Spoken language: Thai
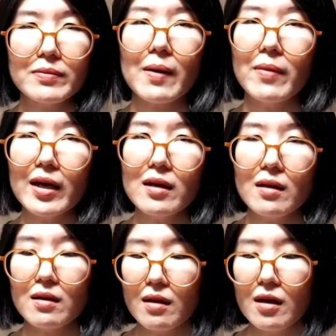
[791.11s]
ทำให้
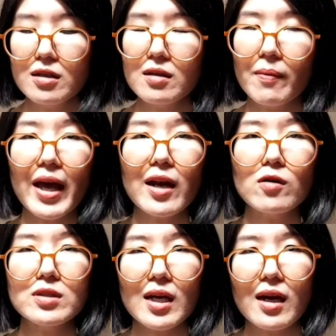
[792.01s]
ถึงแม้
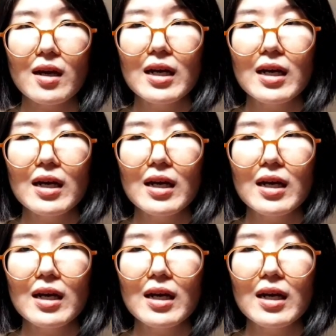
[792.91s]
เราจะ